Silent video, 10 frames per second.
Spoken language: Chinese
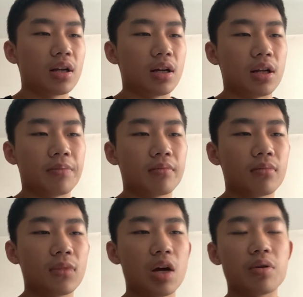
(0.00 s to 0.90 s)
的人，
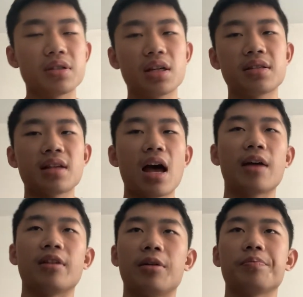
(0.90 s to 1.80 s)
那我现
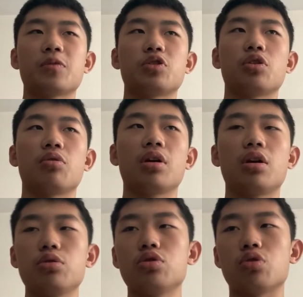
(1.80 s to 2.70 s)
在呢，就是有一
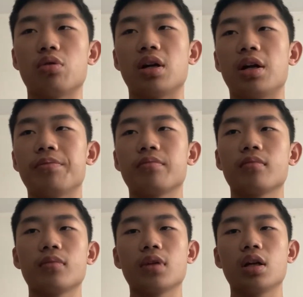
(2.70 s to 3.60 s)
个狱中人，
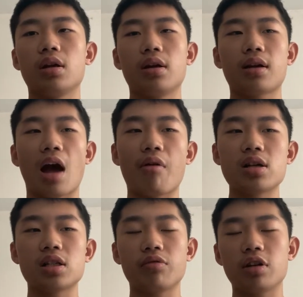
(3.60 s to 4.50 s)
改换
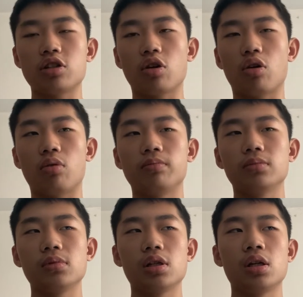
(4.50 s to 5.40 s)
身份之后，
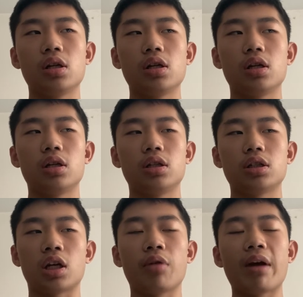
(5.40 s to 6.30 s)

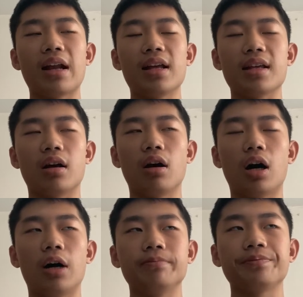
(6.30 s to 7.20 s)
成为了一
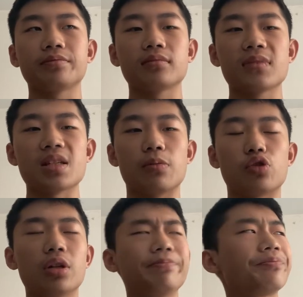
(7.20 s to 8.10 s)
个怎么
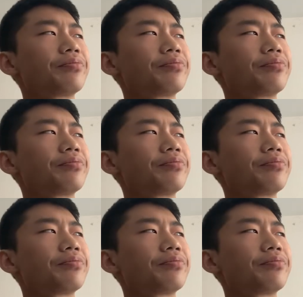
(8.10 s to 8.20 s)
说呢？